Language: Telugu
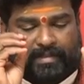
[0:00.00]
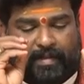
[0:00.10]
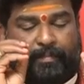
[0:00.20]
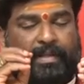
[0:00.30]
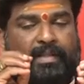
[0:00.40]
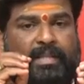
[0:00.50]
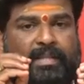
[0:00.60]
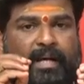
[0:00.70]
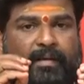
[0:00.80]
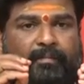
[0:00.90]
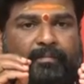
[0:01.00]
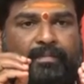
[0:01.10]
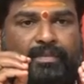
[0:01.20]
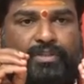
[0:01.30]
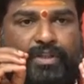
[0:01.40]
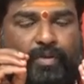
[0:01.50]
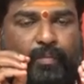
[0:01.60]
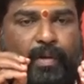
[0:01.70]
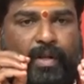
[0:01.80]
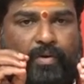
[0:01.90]
సంబంధిత చెడు
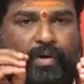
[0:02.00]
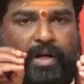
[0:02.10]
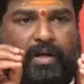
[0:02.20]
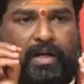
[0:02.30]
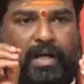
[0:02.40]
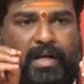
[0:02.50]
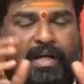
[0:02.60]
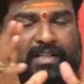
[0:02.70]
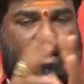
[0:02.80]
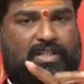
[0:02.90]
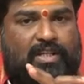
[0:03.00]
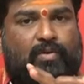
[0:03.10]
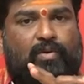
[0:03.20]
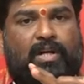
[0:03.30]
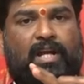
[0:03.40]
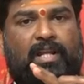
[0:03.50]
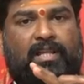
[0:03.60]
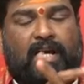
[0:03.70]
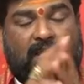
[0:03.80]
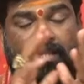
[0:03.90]
ప్రయోగాలు కానీ నష్టశీకులు కానీ
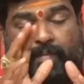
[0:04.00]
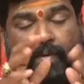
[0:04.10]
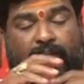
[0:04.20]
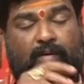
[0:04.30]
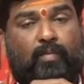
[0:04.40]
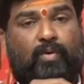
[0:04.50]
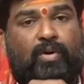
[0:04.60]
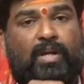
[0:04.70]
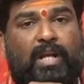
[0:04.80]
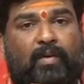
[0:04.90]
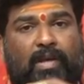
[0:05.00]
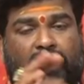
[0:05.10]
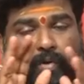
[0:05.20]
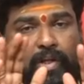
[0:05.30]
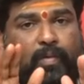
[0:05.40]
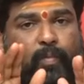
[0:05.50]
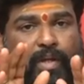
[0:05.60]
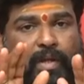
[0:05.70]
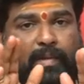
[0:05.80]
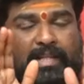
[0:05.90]
దారిద్ర పెద్దమ్మోరు కానీ
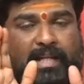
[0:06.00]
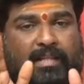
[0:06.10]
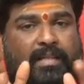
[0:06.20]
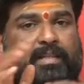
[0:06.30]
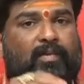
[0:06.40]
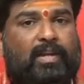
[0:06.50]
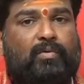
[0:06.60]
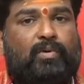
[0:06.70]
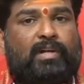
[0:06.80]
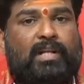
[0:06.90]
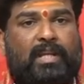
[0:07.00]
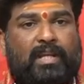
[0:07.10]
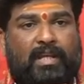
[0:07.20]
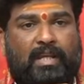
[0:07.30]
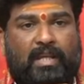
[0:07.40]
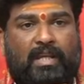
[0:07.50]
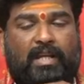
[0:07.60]
వైదొలిగిపోయి ప్రశాంతత వైకూడటానికి